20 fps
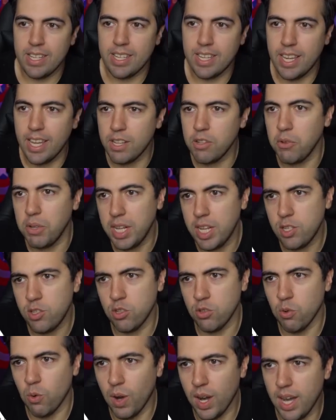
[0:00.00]
Que no
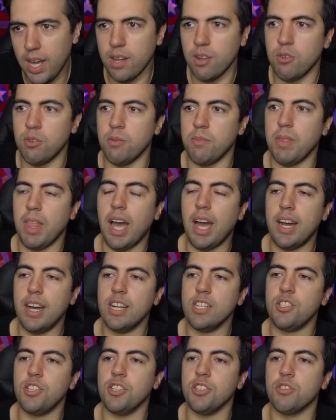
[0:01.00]
início do ano,
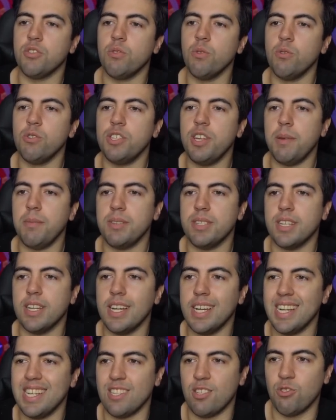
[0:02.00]
antes do James
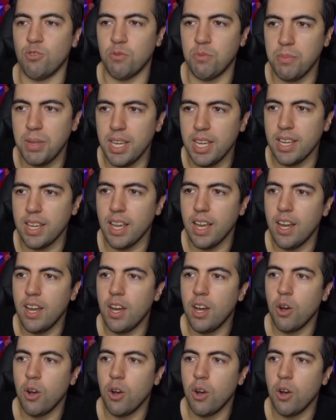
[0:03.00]
Gunn assumir,